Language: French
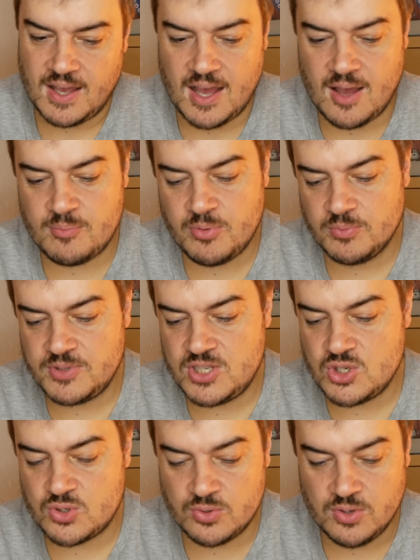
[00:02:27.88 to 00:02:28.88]
un bon
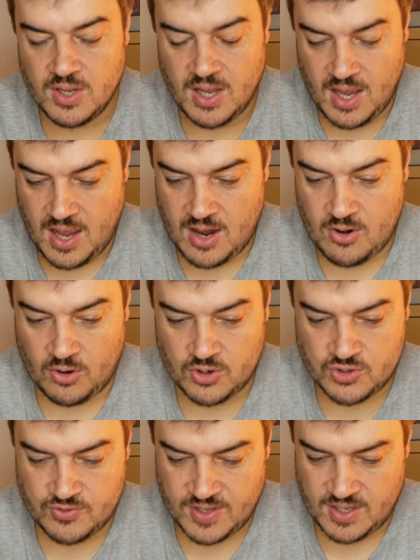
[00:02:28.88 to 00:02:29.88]
petit jeu. Alors
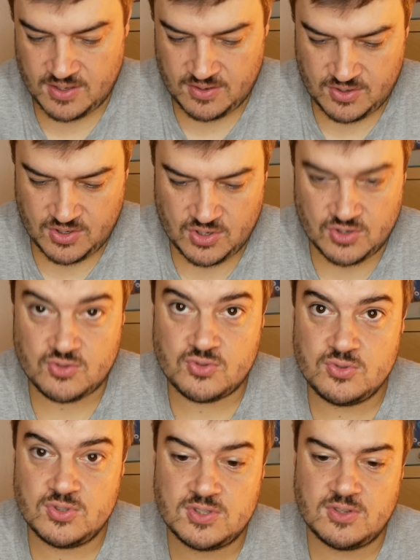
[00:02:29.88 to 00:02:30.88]
je vais
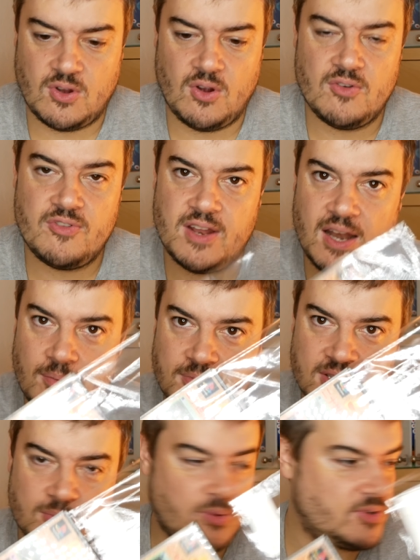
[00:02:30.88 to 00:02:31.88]
juste enlever la
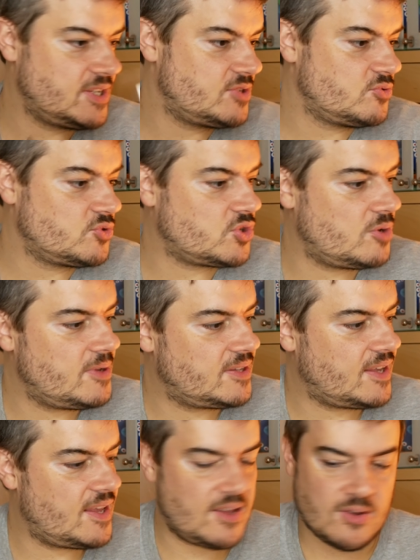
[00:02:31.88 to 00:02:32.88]
petite protection, je
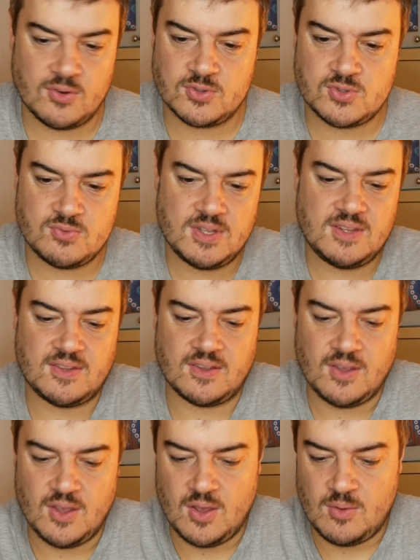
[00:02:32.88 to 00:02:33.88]
remettrai ensuite
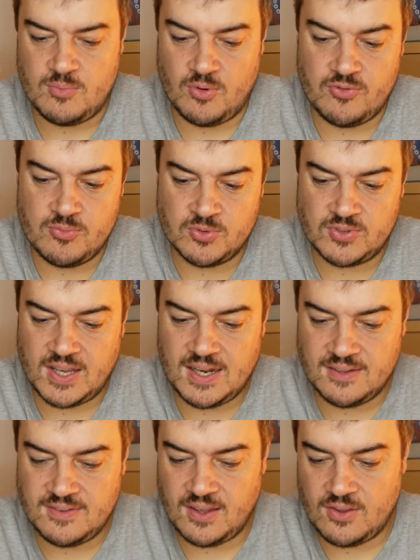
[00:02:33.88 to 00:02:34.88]
pour vous montrer
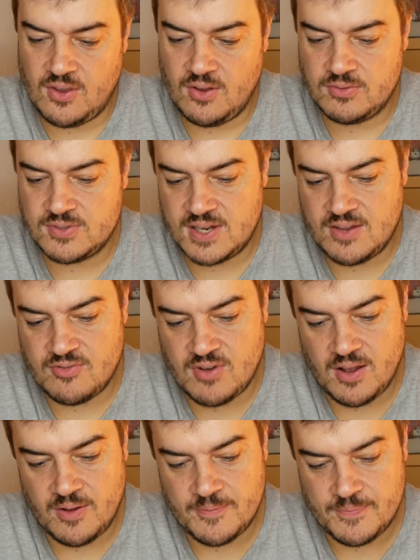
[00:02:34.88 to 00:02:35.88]
l'intérieur, vous allez
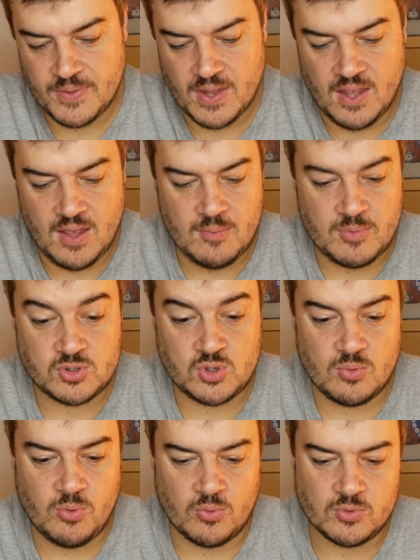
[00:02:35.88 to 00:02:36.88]
voir. Parce
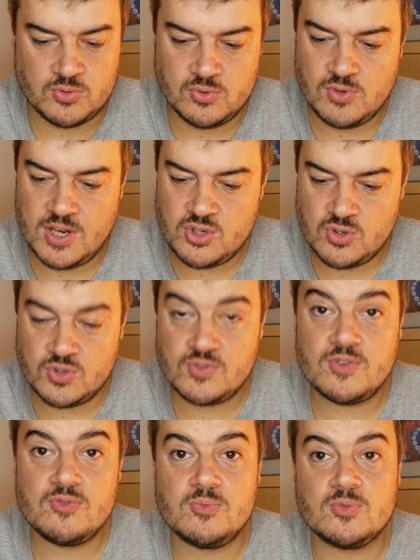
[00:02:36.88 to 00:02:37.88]
que bon, tous les jeux que je
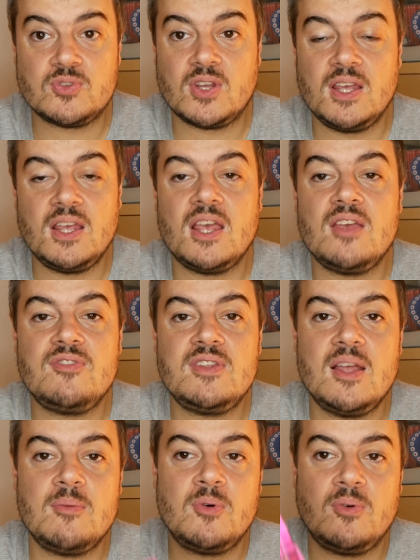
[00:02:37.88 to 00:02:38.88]
vais vous montrer,
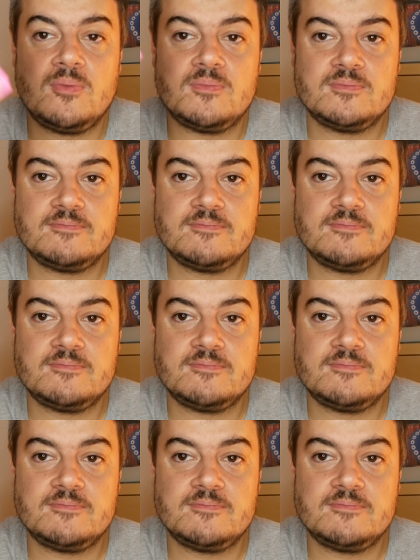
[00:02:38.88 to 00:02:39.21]
évidemment,